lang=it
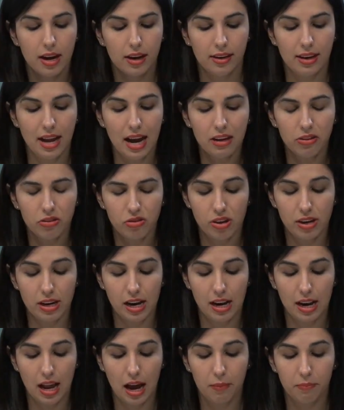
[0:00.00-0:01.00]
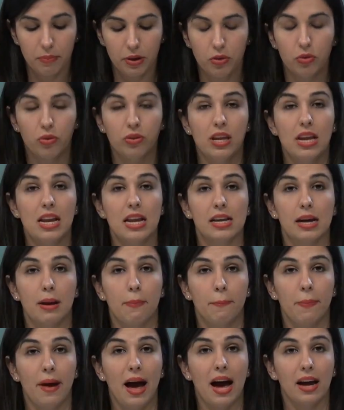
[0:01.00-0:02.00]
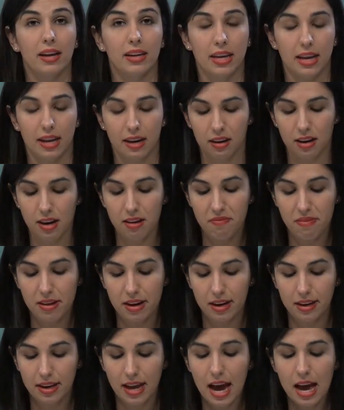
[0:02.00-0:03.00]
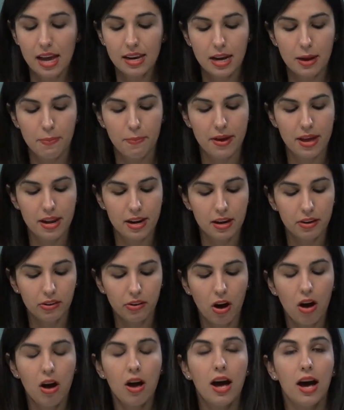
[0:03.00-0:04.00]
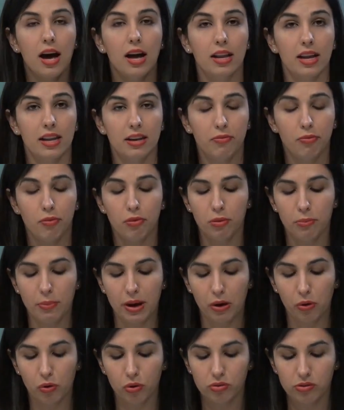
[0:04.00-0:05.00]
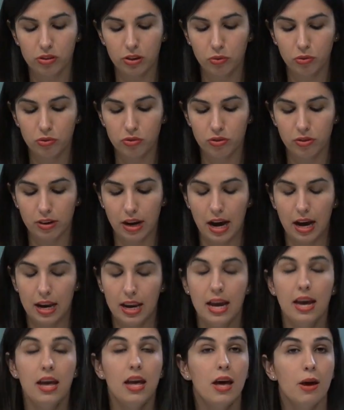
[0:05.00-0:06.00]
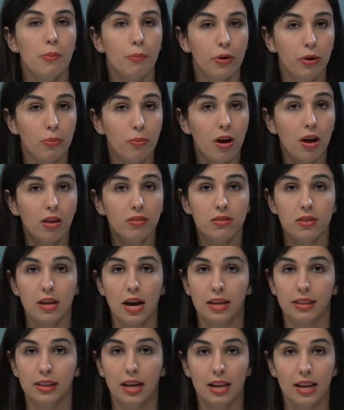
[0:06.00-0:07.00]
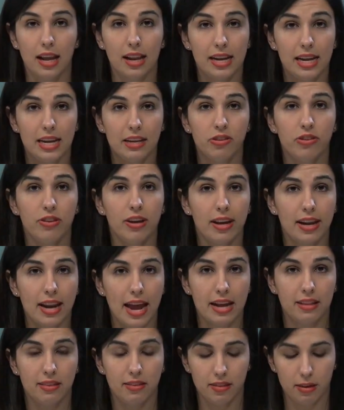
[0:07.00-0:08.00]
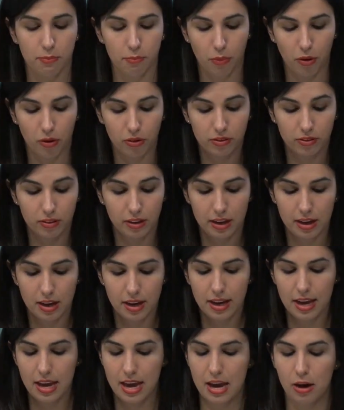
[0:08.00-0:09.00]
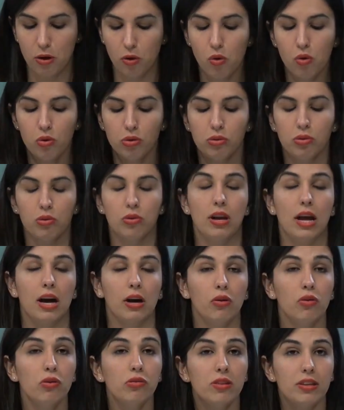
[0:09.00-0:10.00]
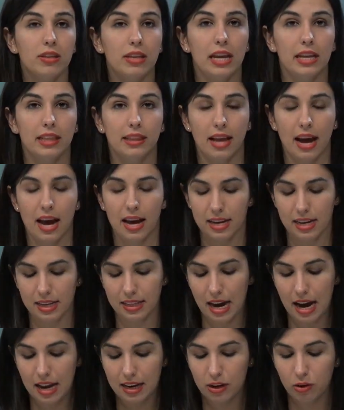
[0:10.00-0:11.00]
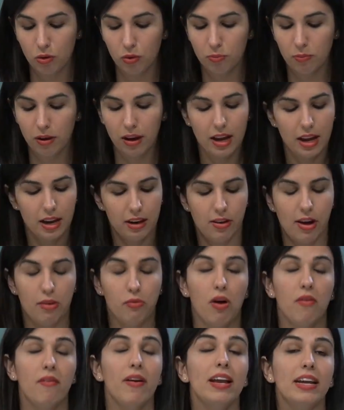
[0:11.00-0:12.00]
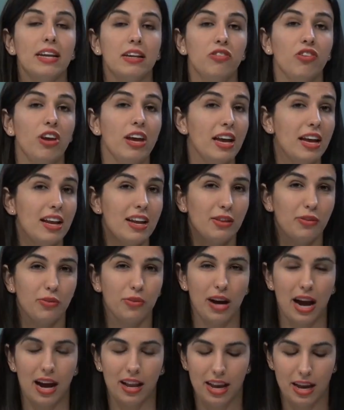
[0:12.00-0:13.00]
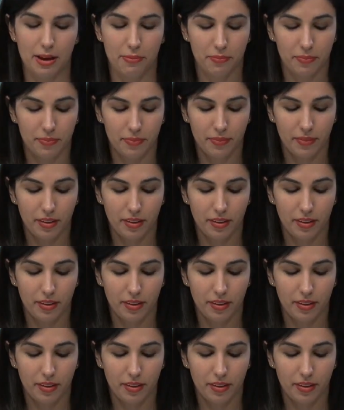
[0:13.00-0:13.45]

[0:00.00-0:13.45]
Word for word: nasce nell'ambito delle campagne referendarie per il no alla riforma costituzionale promossa dalla legge Renzi Boschi e contro la cosiddetta Italicum, la nuova legge elettorale.